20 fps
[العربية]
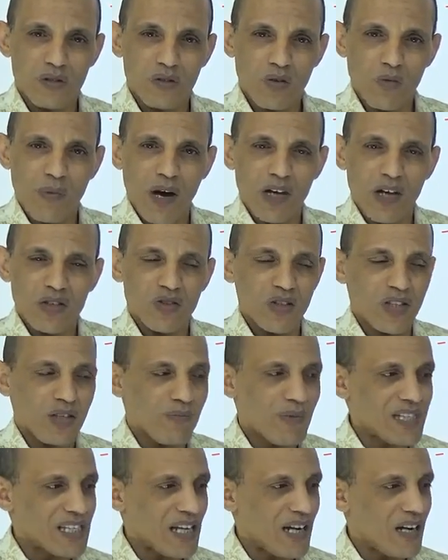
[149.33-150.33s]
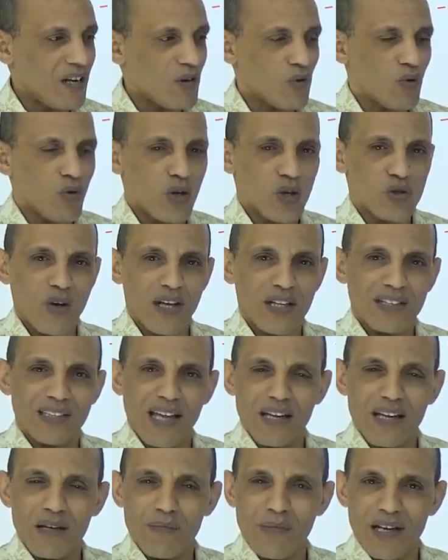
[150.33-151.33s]
هم حاطين مثلا لكل سؤال
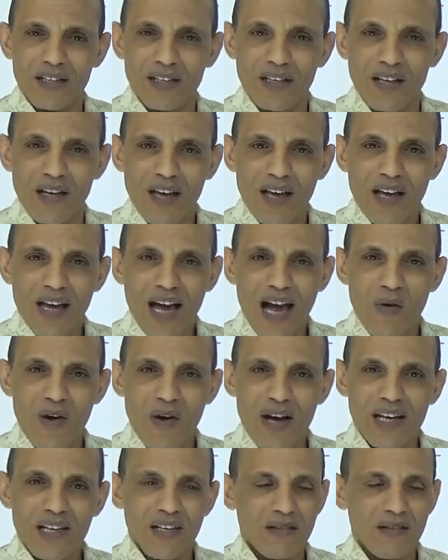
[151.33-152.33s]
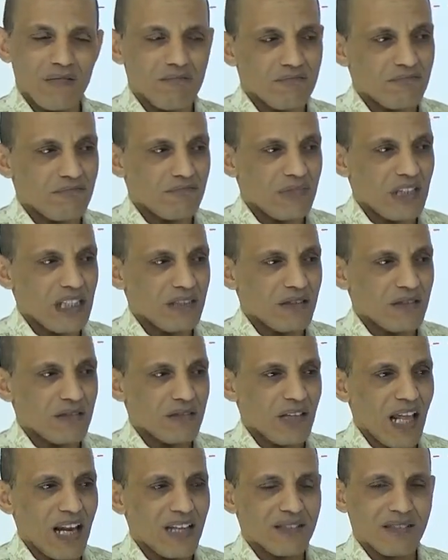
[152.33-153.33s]
تقريبا حوالي من
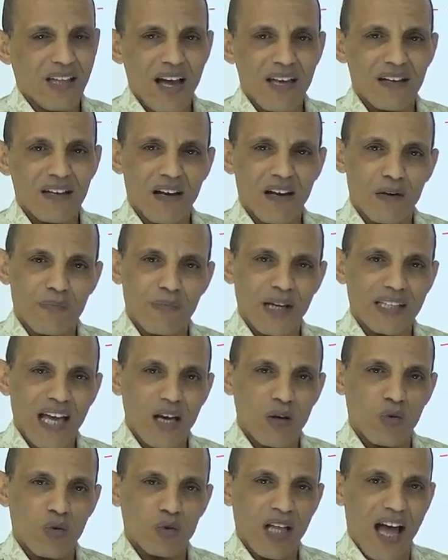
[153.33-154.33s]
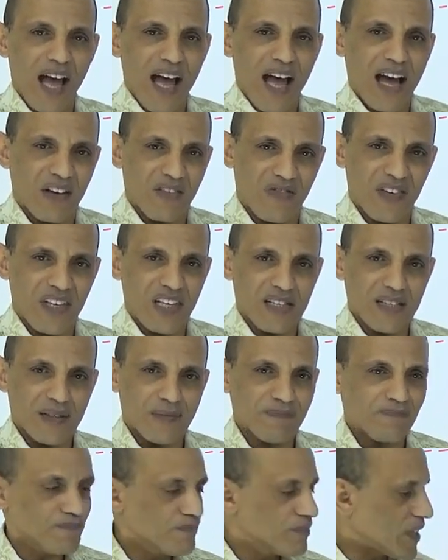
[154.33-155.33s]
ثلاث دقائق لاربع دقائق خد حقك فيه
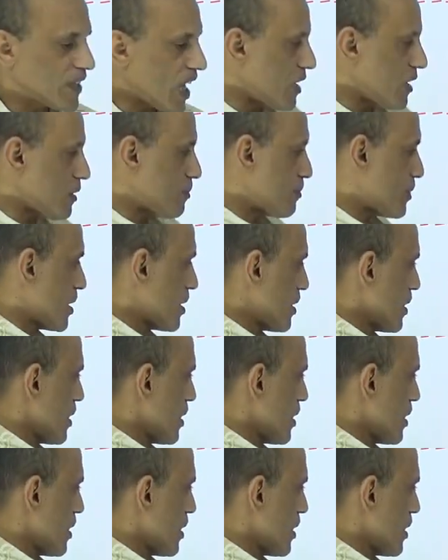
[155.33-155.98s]
طيب